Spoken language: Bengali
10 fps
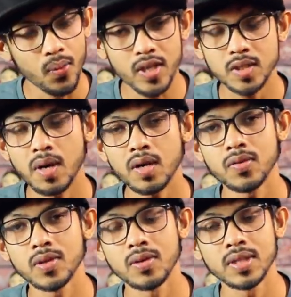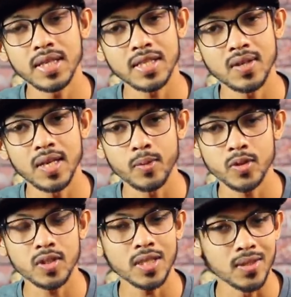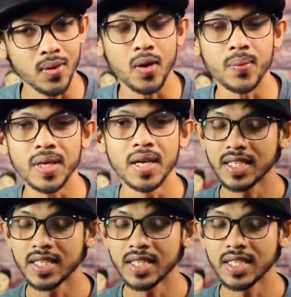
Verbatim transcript: ওই স্মার্টফোনগুলোতেই আসলে এই প্রসেসরটা দেওয়া হবে